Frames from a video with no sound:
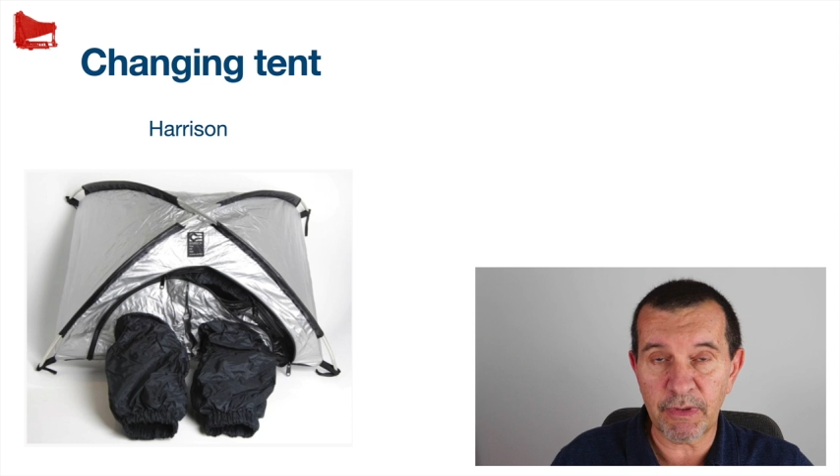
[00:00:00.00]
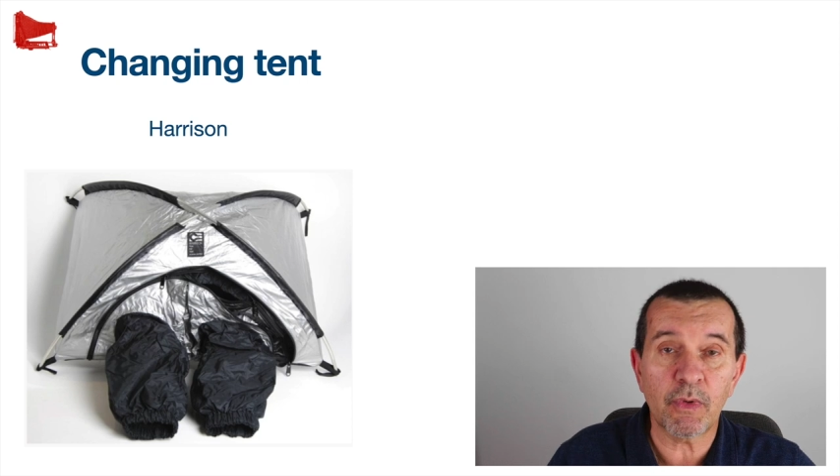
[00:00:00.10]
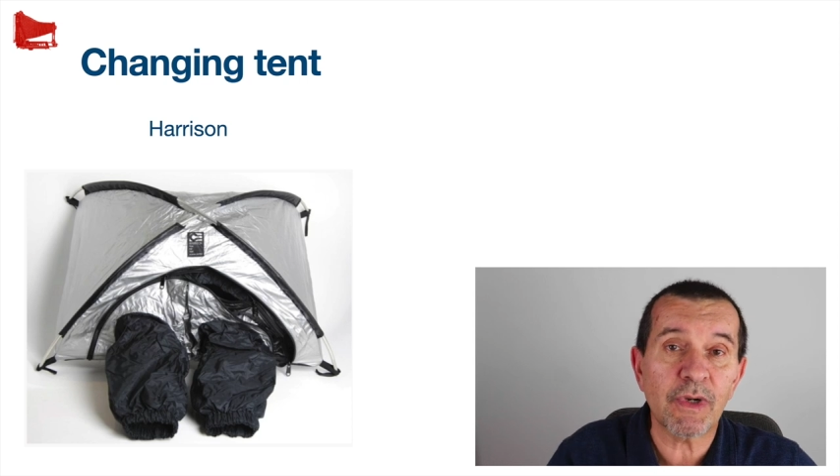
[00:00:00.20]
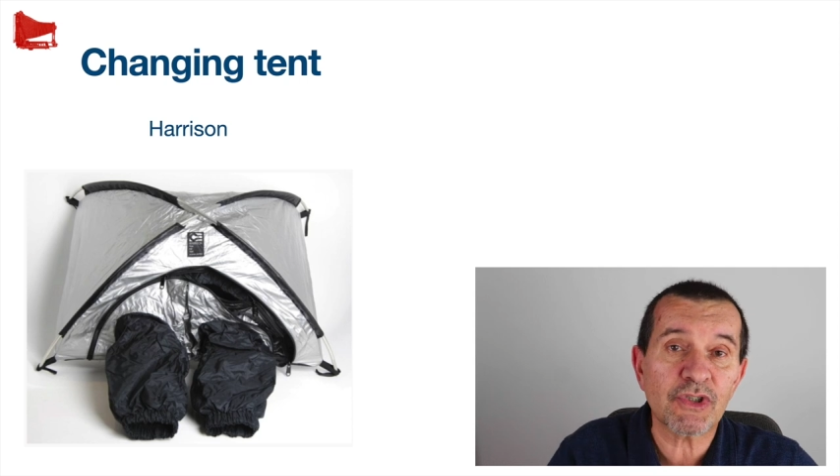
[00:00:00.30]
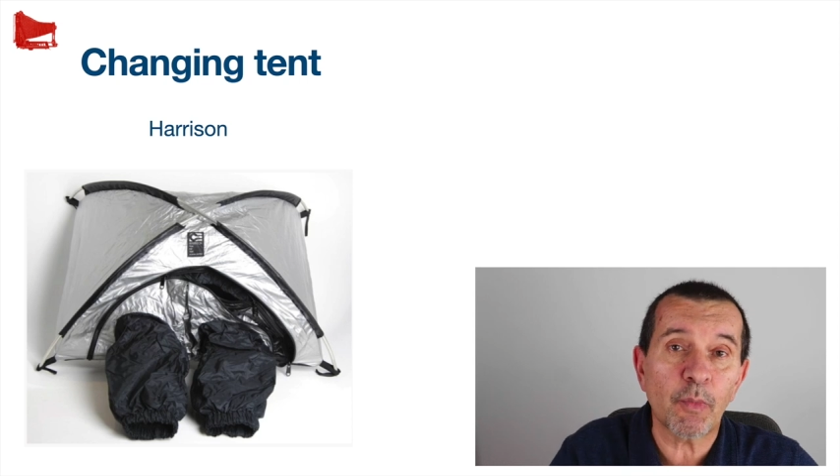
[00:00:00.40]
Per
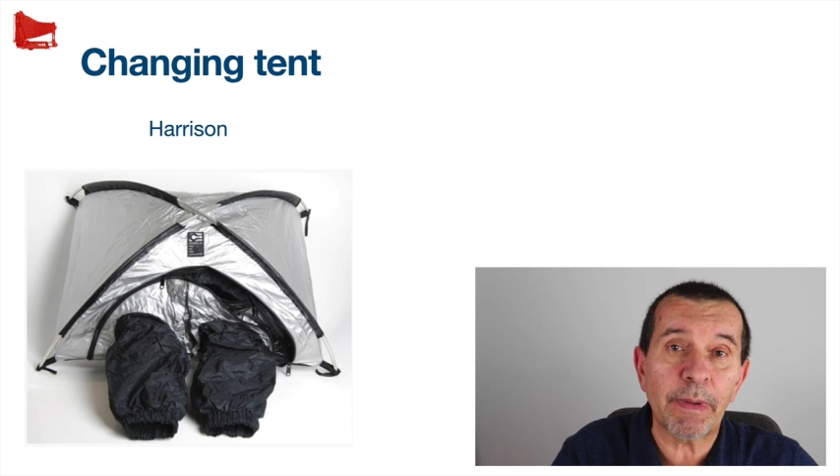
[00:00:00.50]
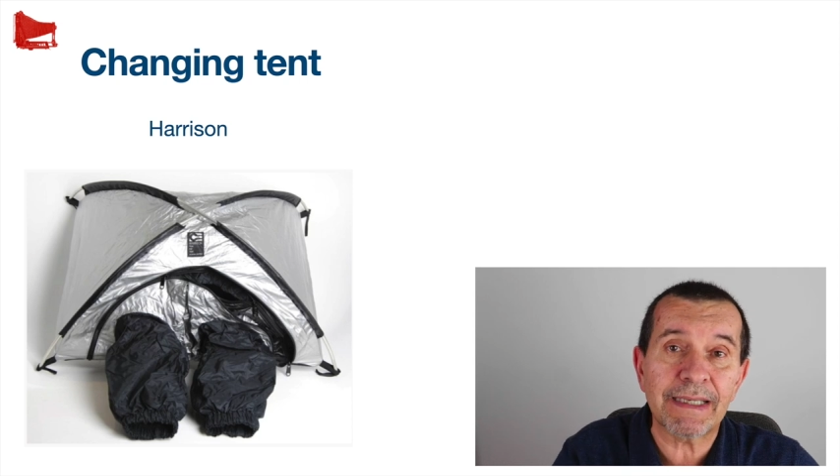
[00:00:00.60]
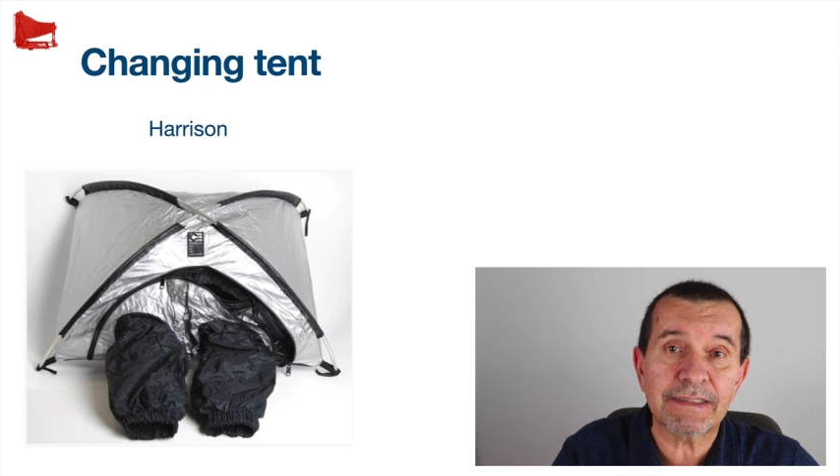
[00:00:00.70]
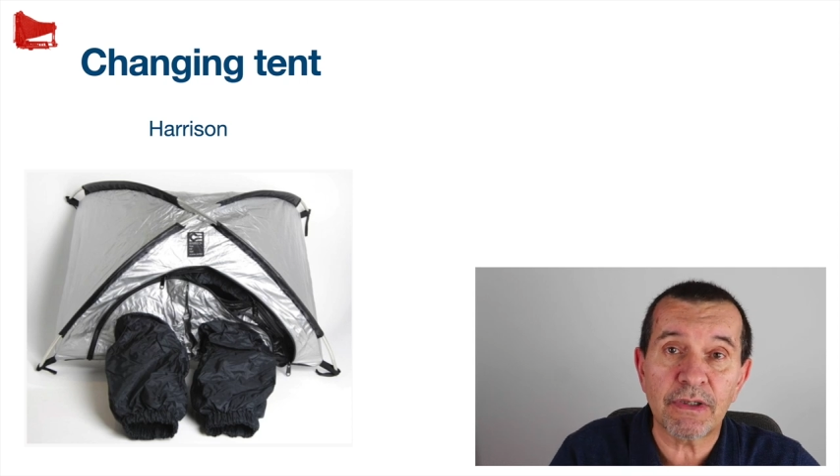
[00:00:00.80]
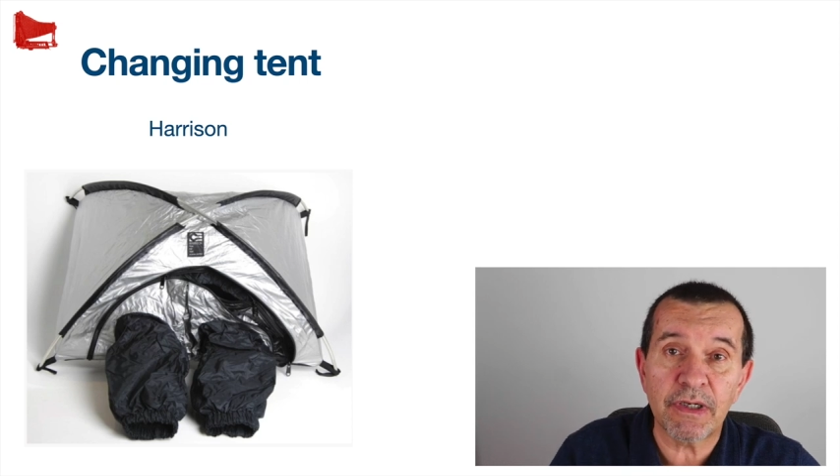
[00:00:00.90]
cui questa
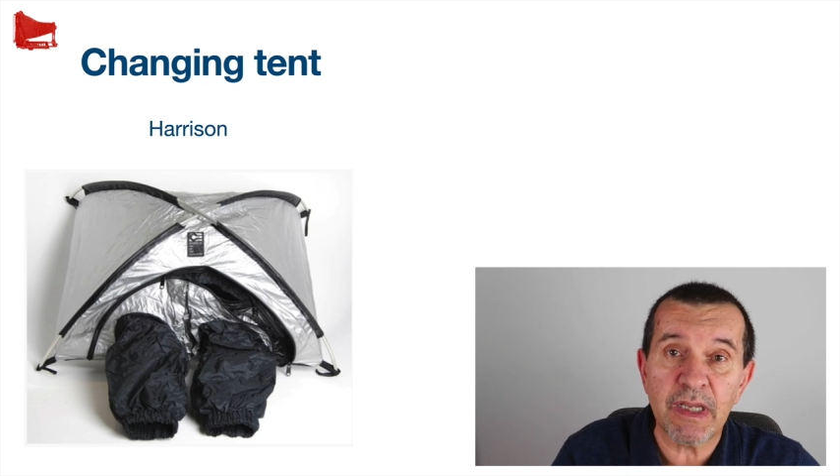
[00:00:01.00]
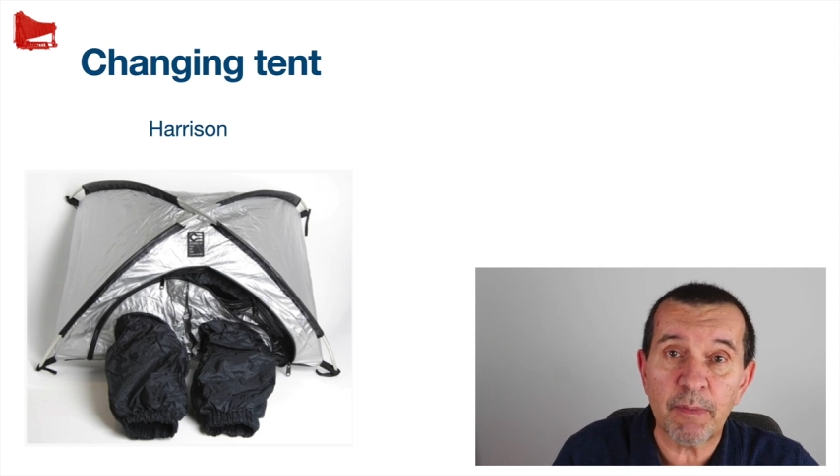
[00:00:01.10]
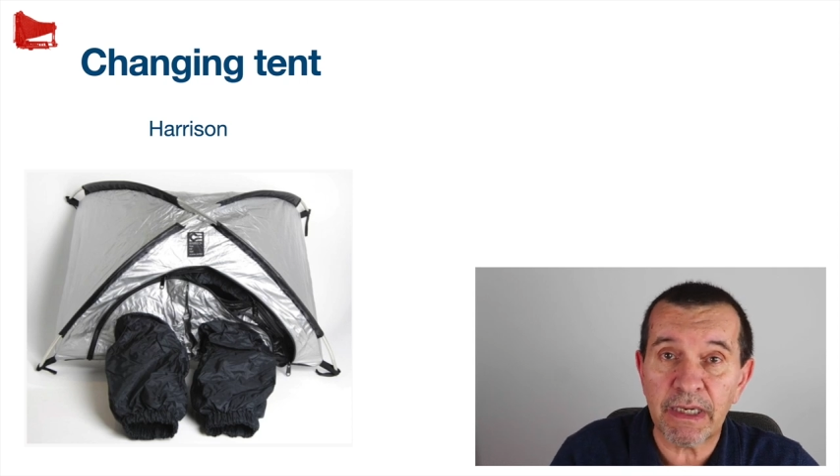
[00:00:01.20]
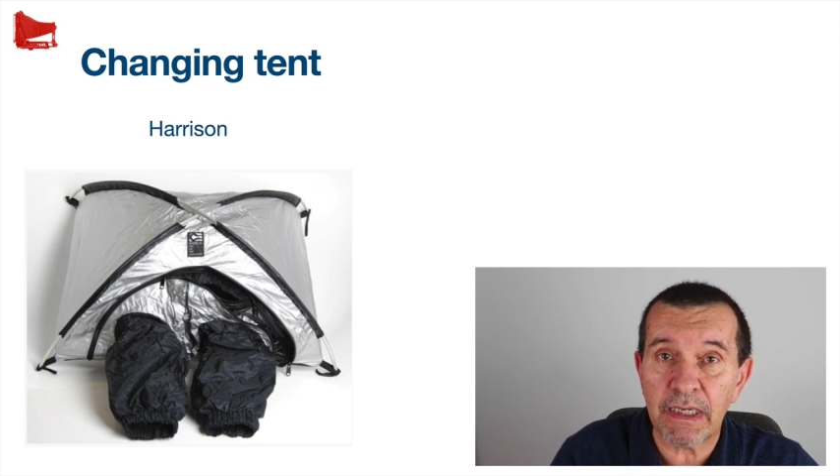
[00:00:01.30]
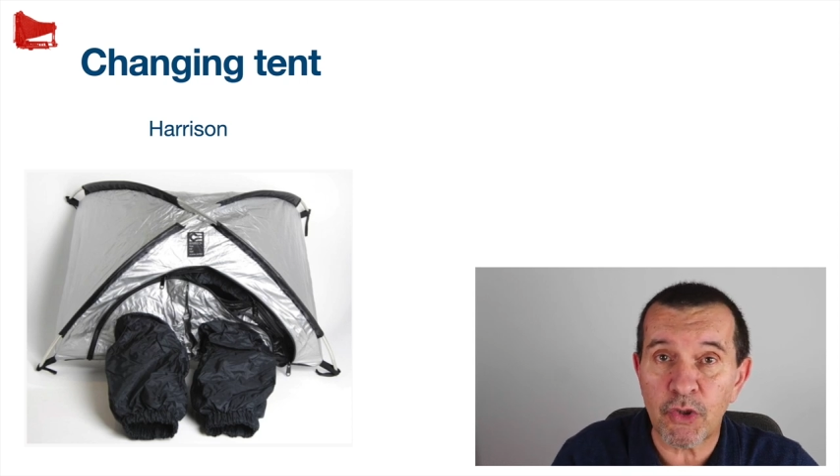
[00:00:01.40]
operazione di
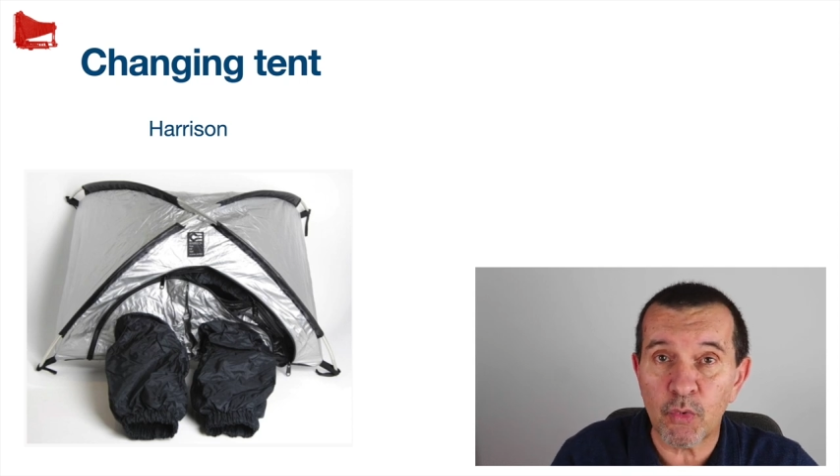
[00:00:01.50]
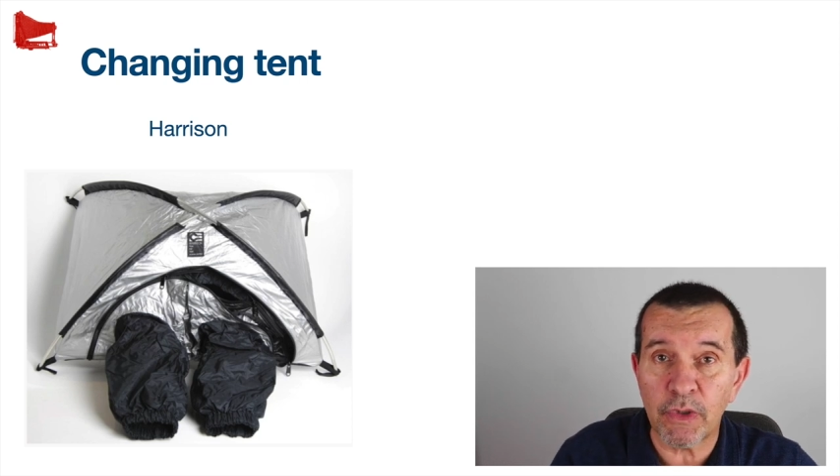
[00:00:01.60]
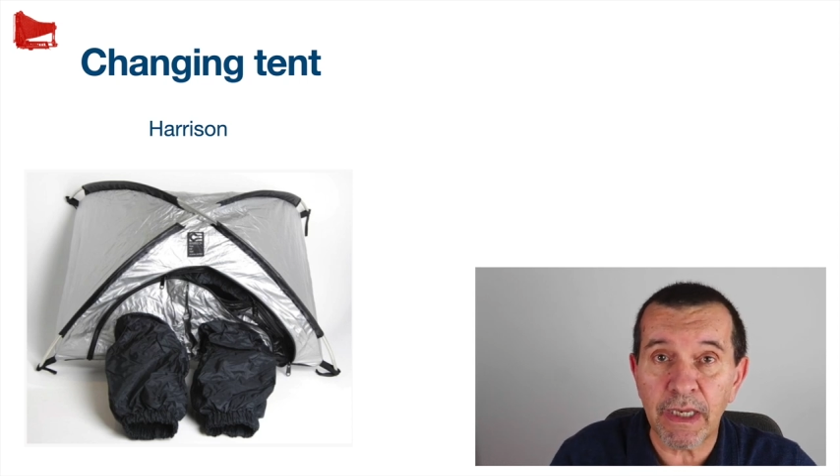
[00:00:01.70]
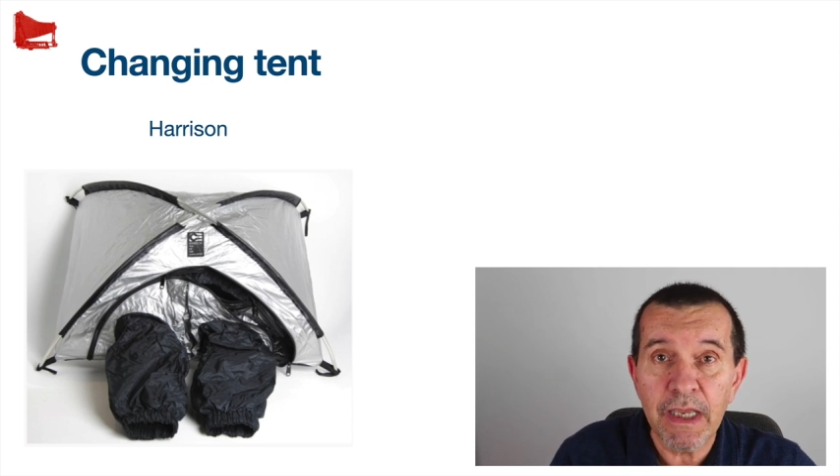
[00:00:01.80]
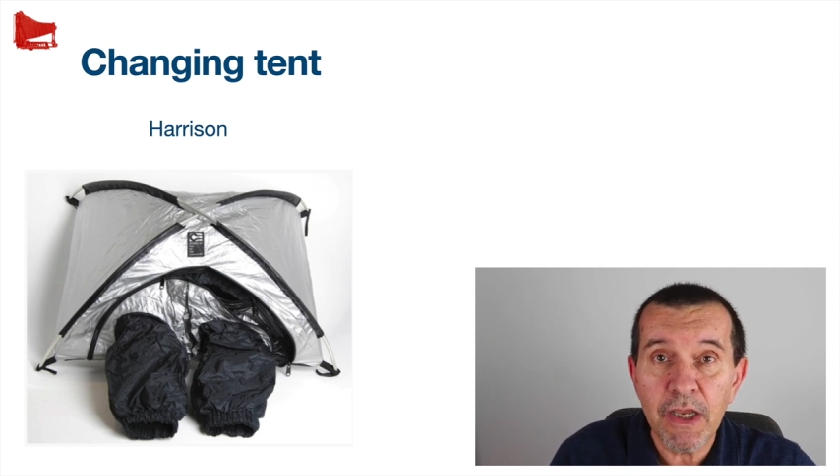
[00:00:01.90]
aprire e
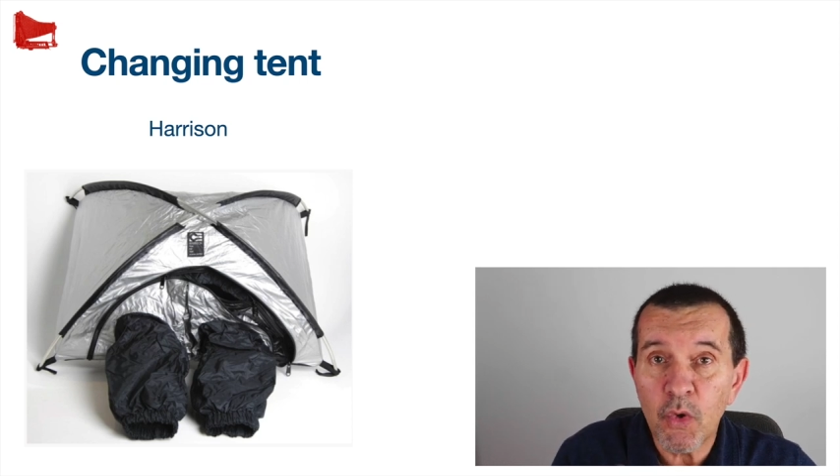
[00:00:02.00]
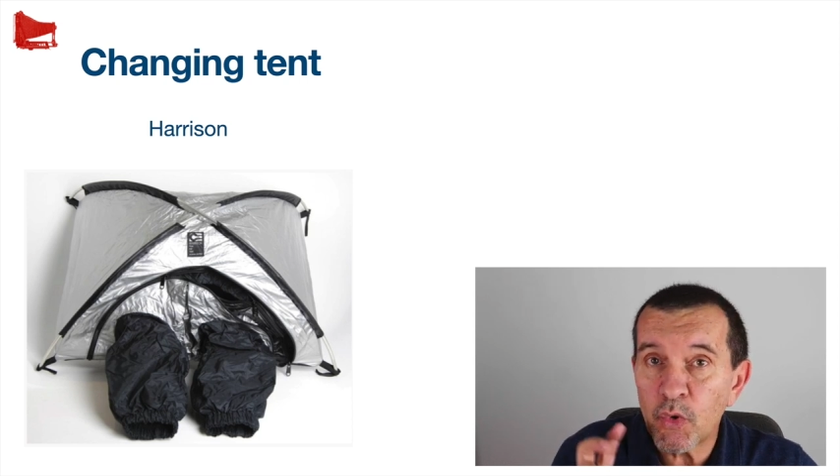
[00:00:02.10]
chiudere